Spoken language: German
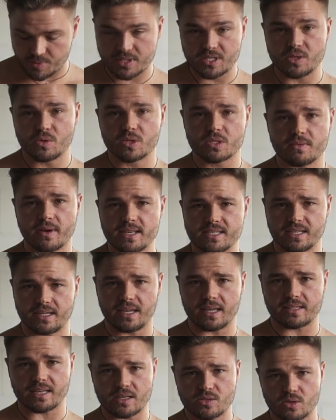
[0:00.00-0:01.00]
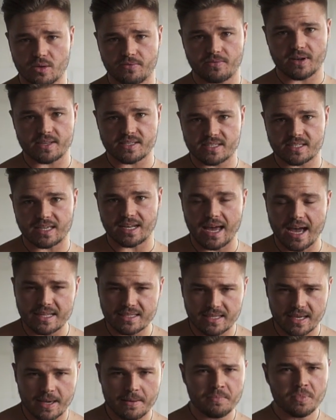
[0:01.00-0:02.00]
beziehungsweise der Tensor fasciae
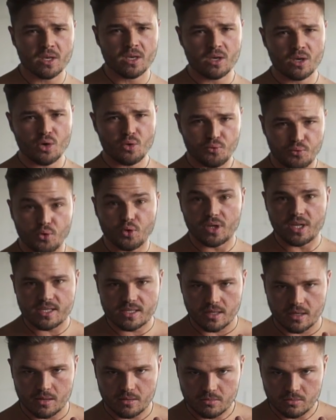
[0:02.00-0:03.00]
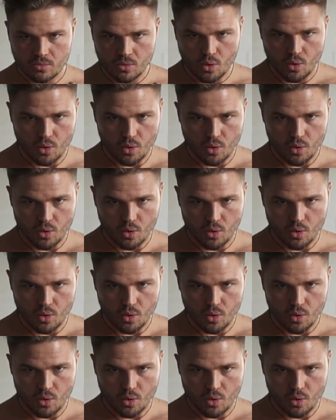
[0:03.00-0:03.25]
latae für diese